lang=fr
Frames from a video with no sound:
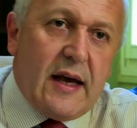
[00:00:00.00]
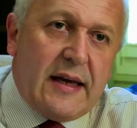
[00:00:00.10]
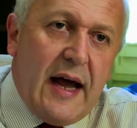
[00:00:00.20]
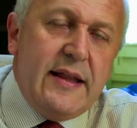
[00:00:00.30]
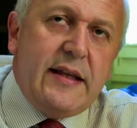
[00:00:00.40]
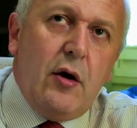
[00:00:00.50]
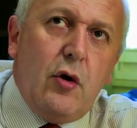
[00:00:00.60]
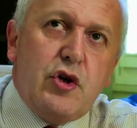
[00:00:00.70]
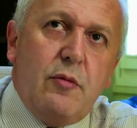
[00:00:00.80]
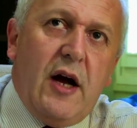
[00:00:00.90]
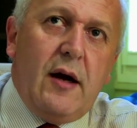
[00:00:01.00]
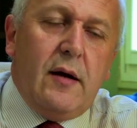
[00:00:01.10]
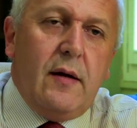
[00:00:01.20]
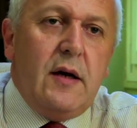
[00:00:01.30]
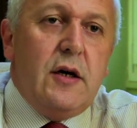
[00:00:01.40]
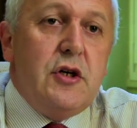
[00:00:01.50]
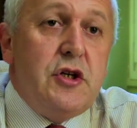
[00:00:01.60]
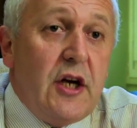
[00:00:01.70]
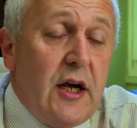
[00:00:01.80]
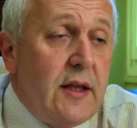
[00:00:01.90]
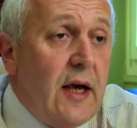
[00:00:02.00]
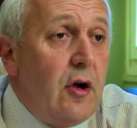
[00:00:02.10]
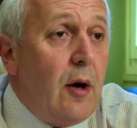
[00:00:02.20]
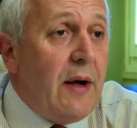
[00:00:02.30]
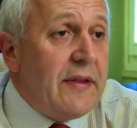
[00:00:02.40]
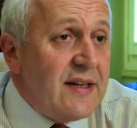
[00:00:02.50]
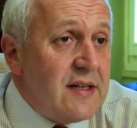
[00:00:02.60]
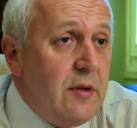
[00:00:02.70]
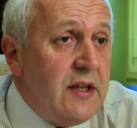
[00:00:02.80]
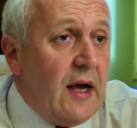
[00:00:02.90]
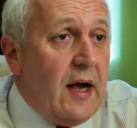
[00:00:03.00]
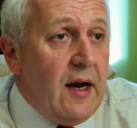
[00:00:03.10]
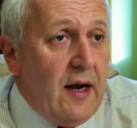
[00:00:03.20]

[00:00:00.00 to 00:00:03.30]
41 logements gérés d'ailleurs par 13 habitats,